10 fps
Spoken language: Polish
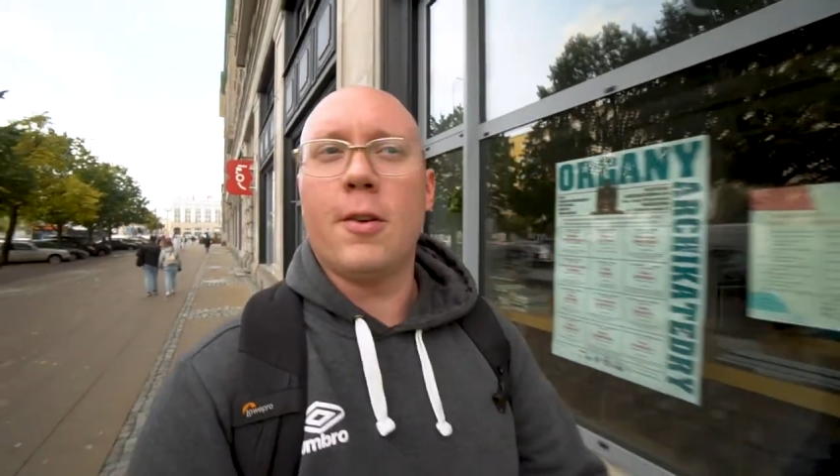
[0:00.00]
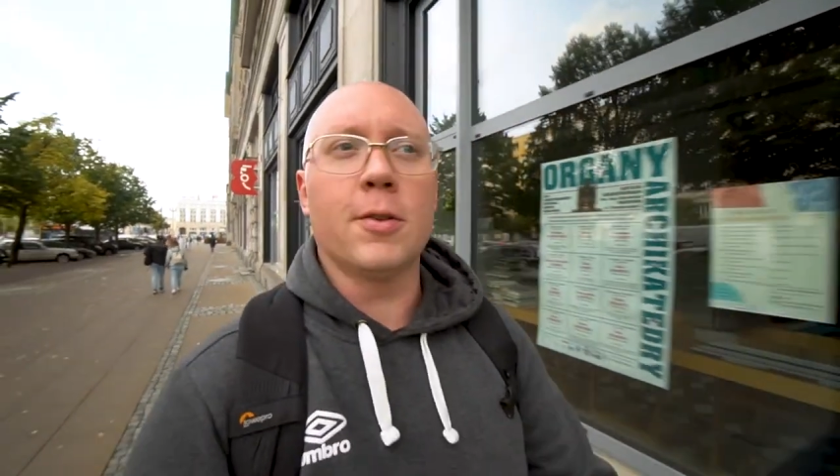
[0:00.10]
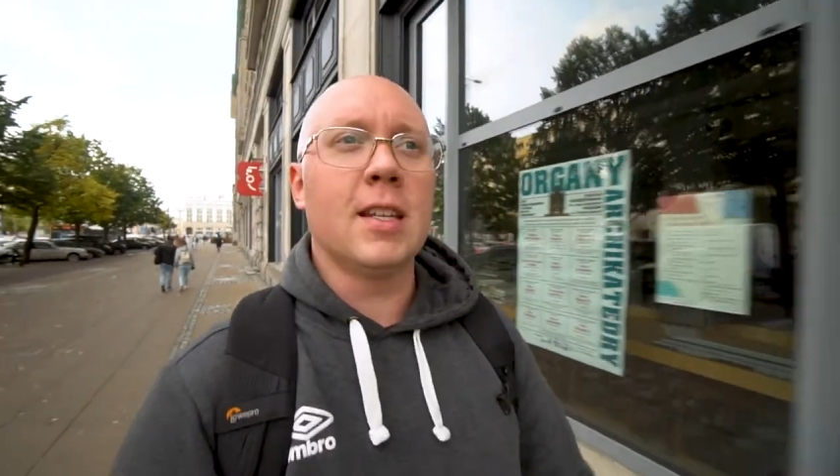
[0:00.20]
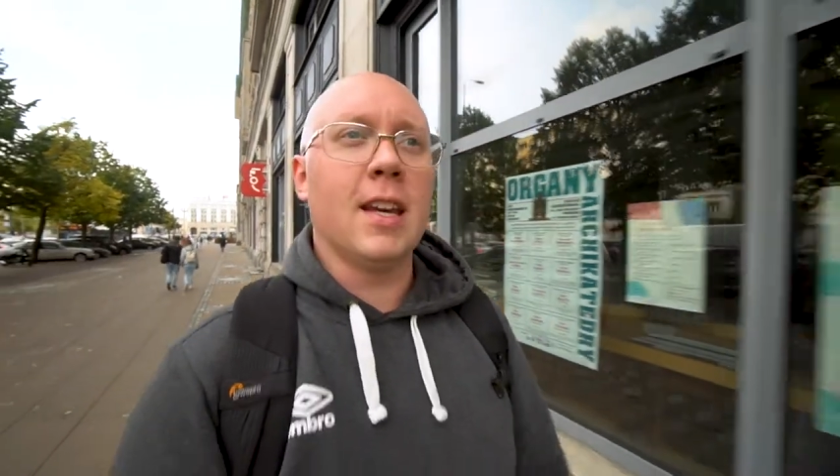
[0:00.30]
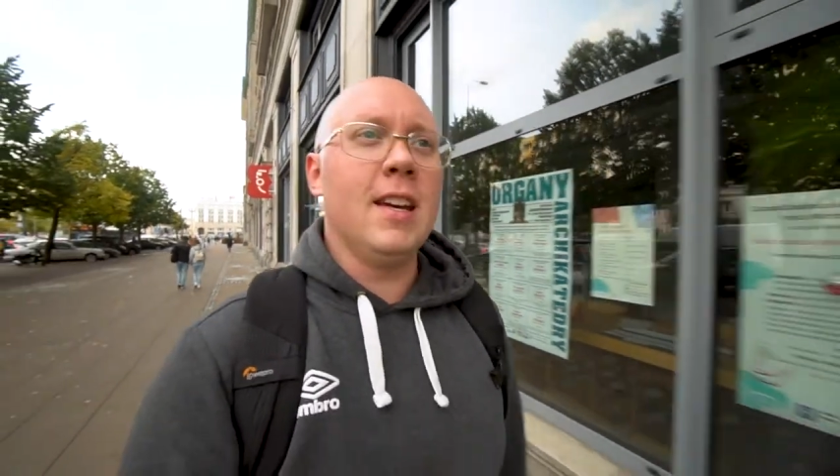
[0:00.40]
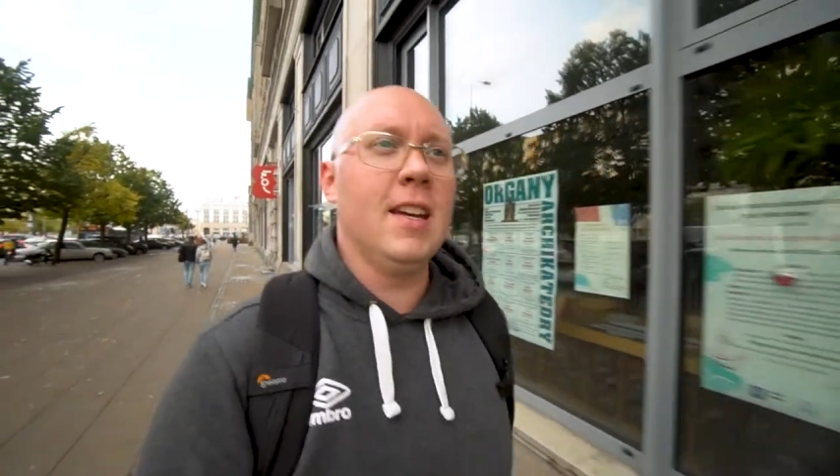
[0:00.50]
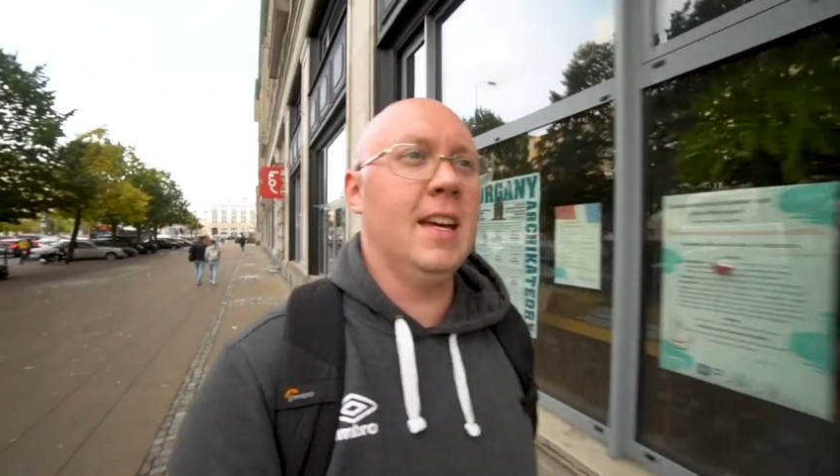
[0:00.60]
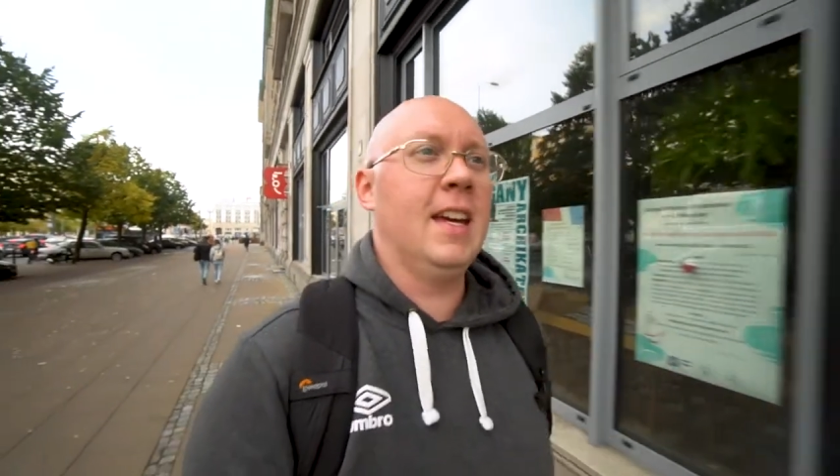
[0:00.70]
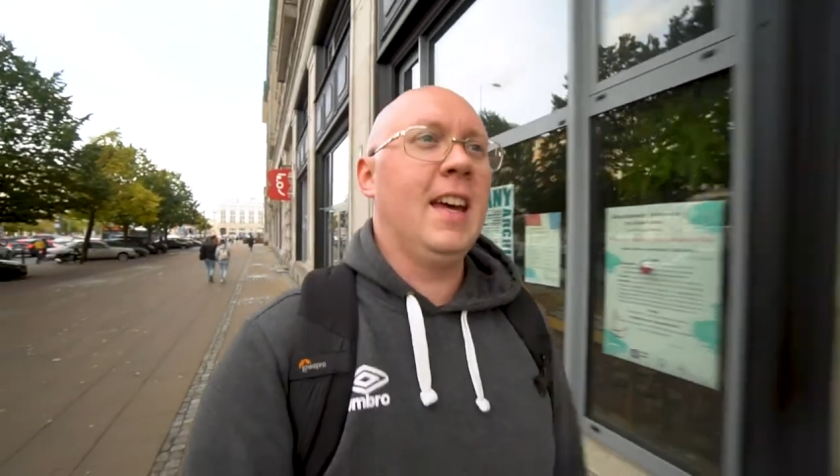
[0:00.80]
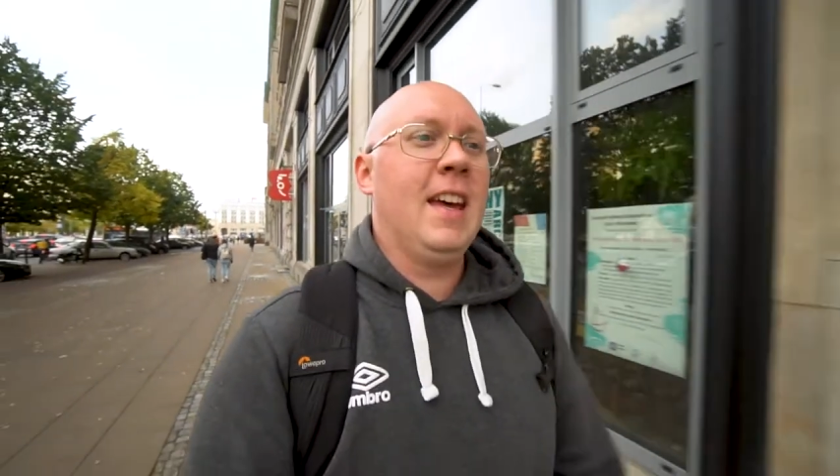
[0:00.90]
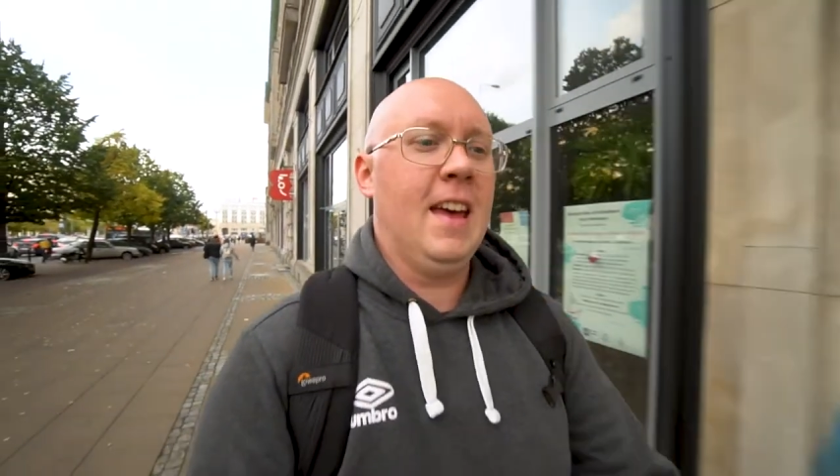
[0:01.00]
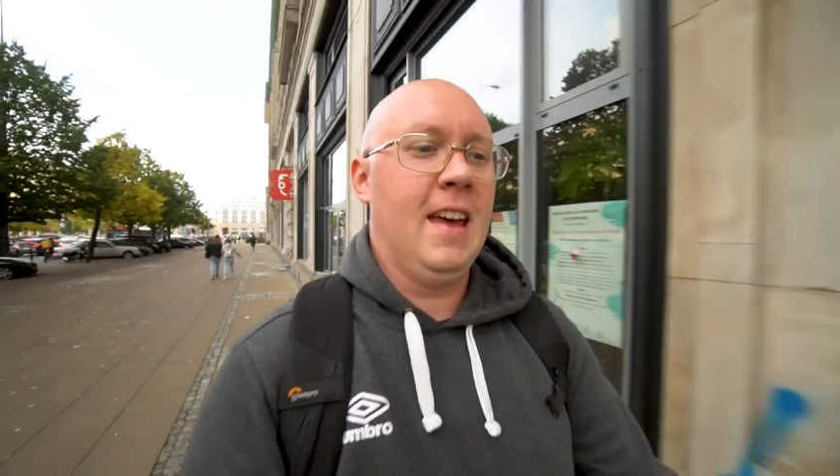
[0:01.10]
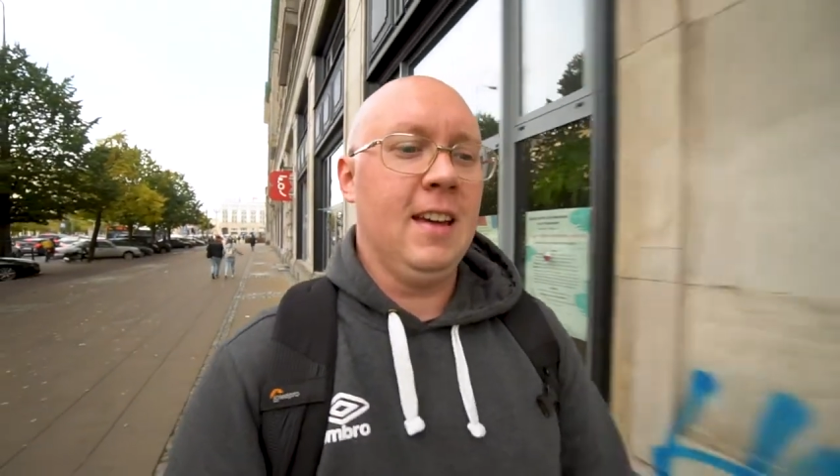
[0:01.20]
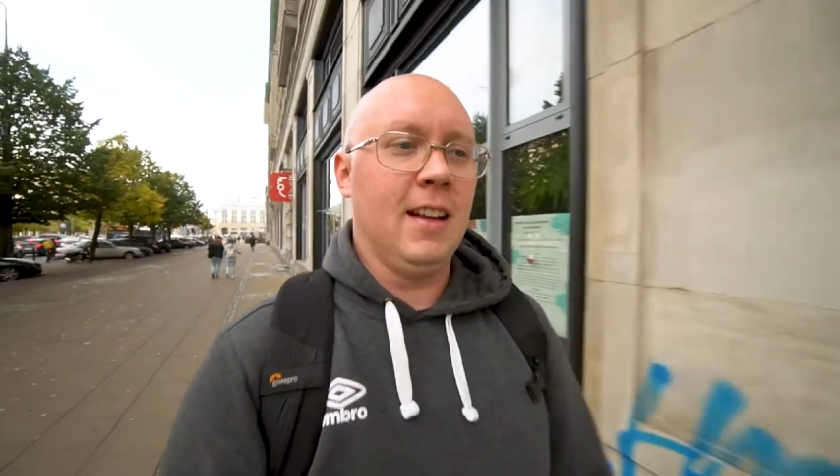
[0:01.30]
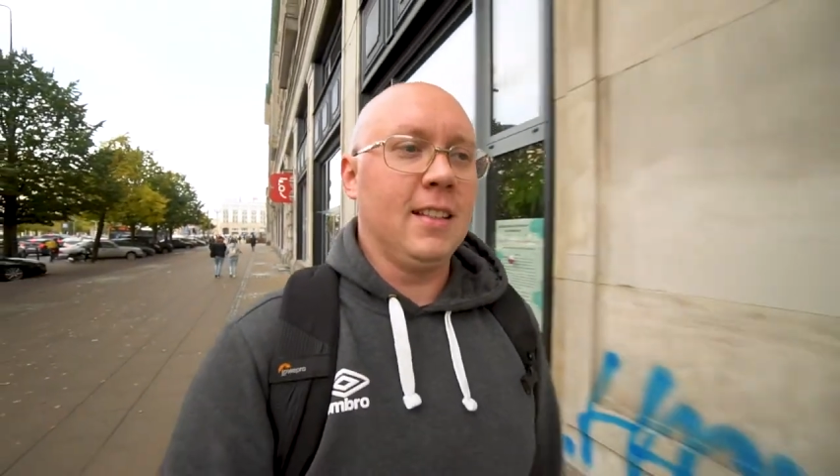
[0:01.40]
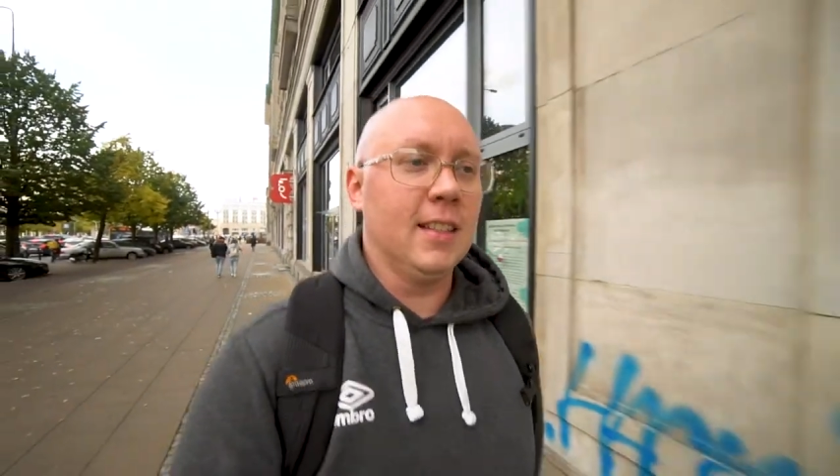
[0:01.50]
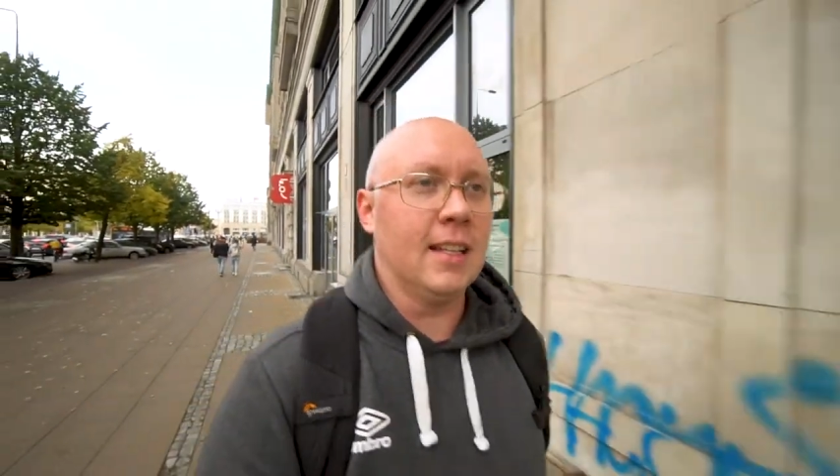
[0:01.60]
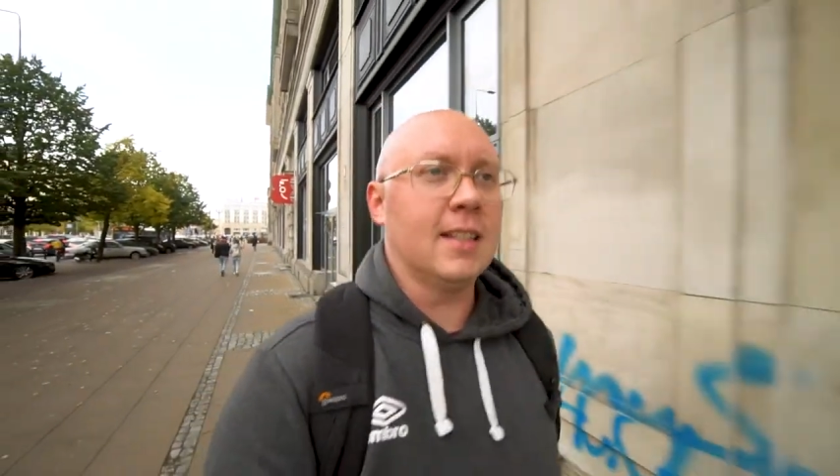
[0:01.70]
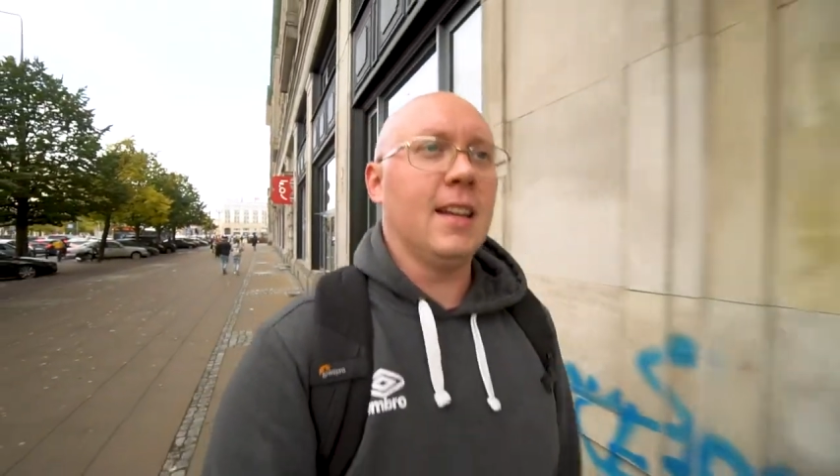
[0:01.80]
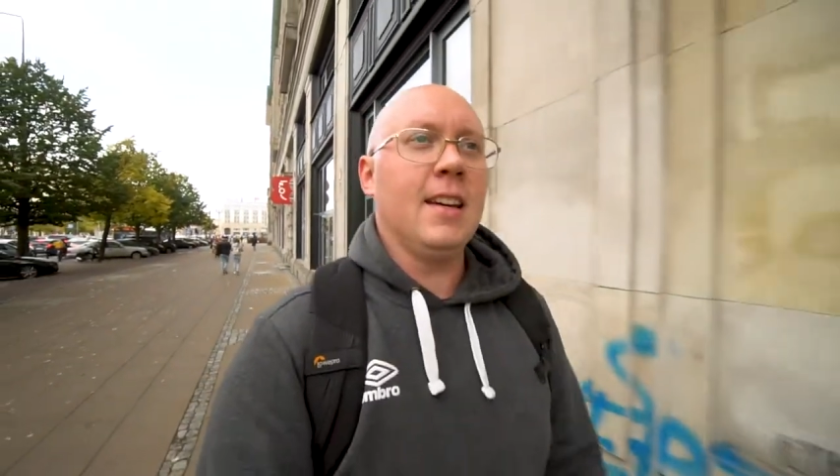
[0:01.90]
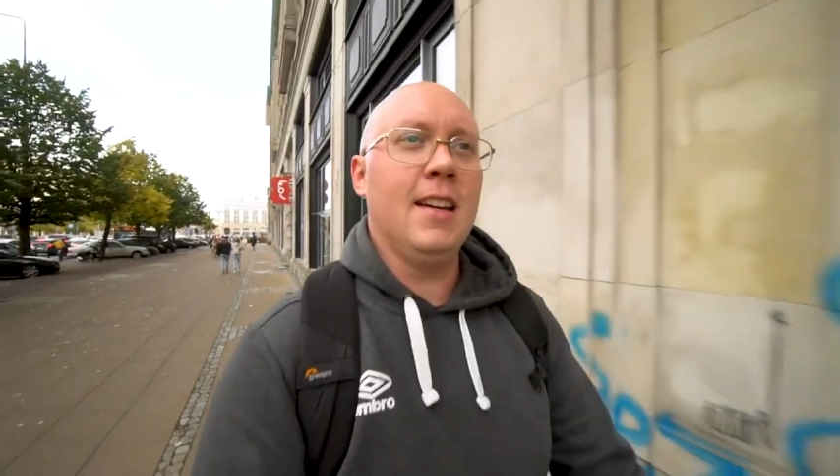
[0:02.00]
aukcję i licytację.